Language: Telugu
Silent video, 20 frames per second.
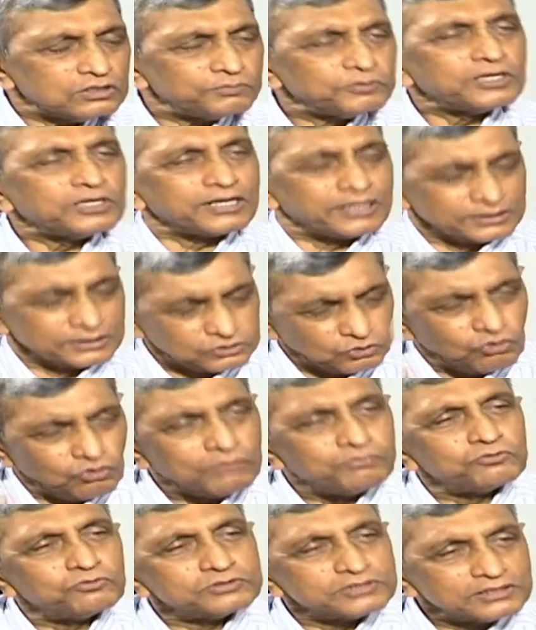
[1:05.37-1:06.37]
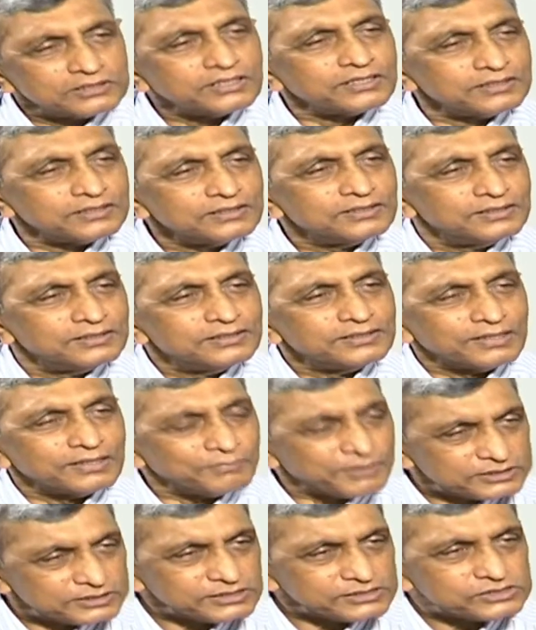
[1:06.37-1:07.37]
ఉన్నప్పుడు నాకు ఎంత కోపం ఉండిందని
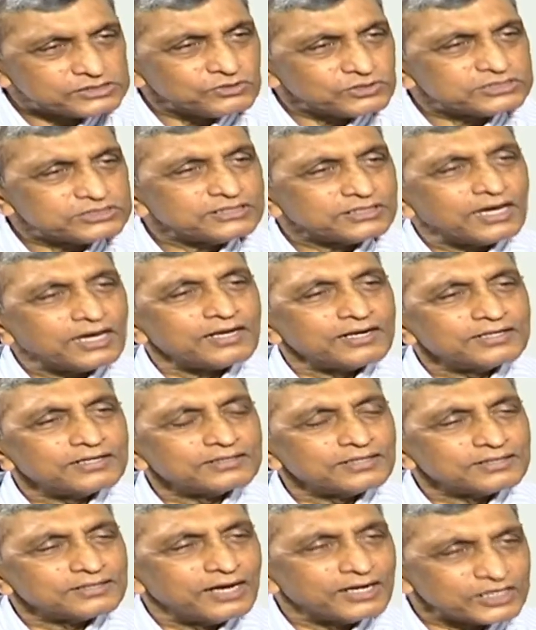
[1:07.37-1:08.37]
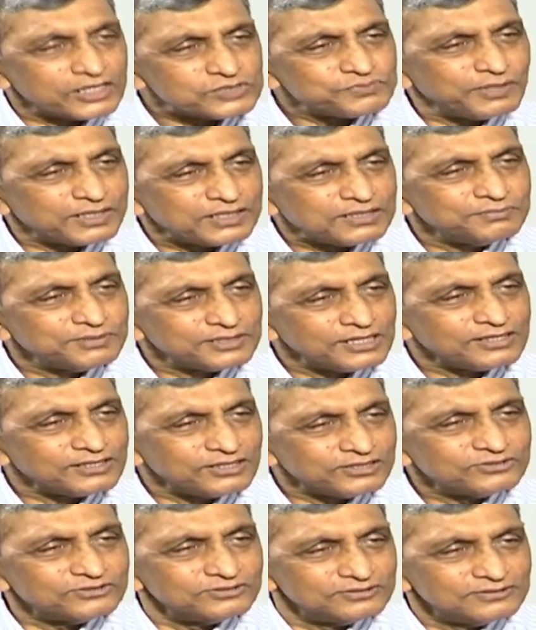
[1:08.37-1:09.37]
ఎమర్జెన్సీ వచ్చిన కారణంగా కాంగ్రెస్ పార్టీ మీద
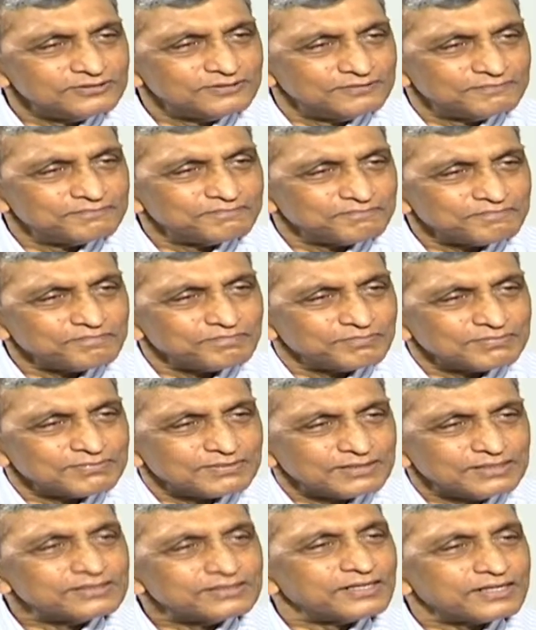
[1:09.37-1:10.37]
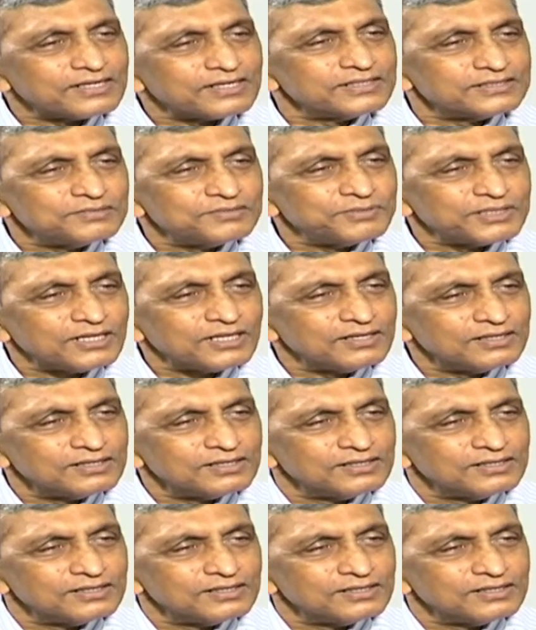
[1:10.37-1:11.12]
అన్నాడు ఇందిరాగాంధీ మీద